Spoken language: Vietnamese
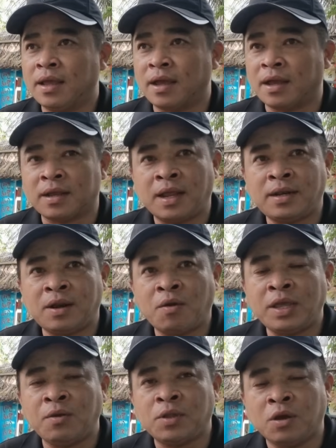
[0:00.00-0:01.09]
à, kết
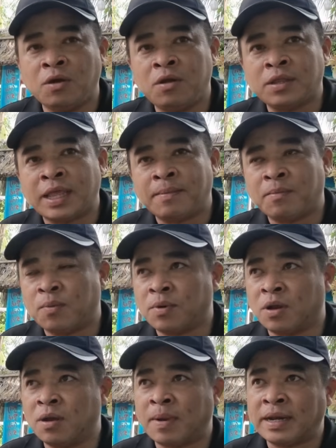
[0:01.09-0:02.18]
nối yêu thương tìm một
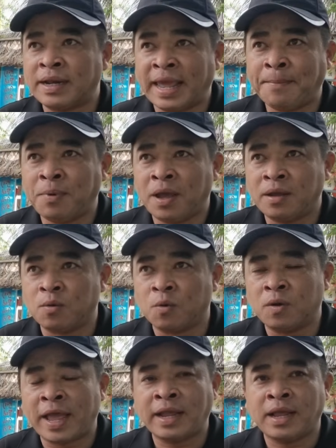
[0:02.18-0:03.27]
nửa mảnh ghép á,
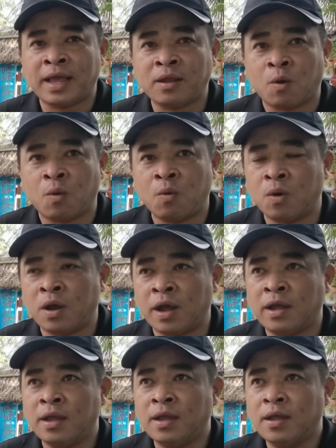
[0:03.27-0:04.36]
của các cái cụ
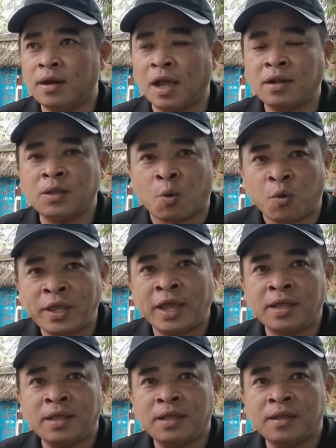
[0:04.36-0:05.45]
à, lớn tuổi
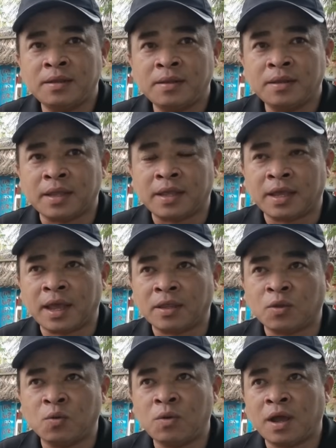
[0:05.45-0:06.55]
á thì à,
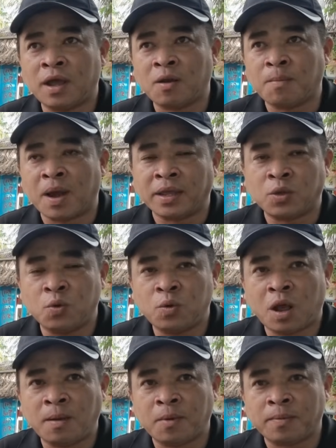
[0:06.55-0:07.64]
chú à, dạ. con mời chú
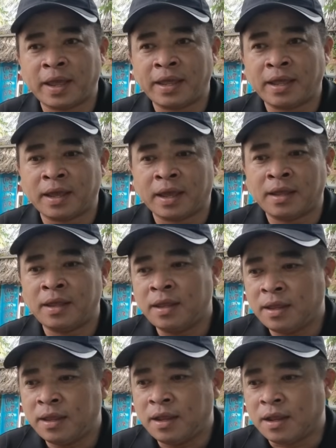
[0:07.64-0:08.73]
có một cái à,
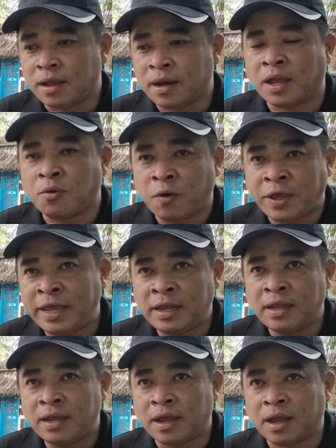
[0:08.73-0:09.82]
à, lời khuyên
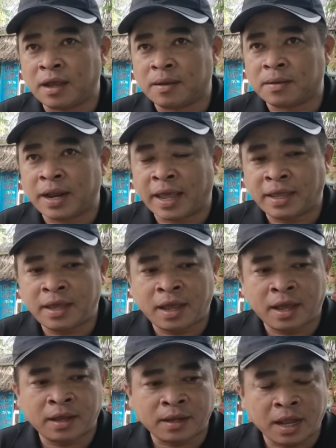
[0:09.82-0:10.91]
à, để
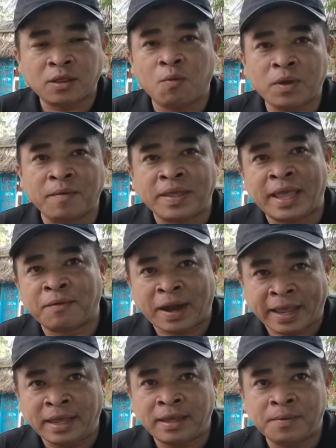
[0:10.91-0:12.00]
à, kết thúc cái video
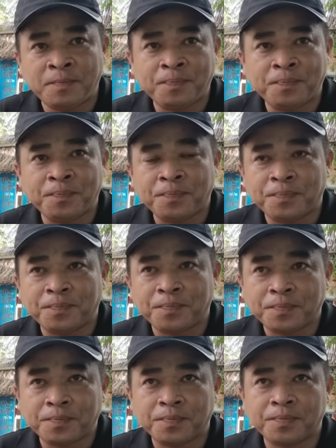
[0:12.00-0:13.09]
này
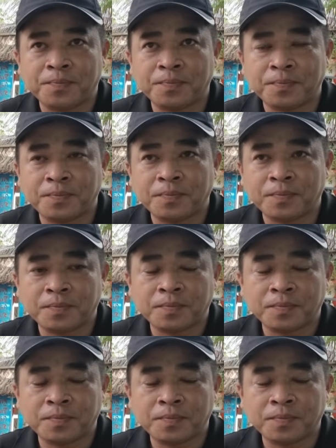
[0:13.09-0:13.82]
dạ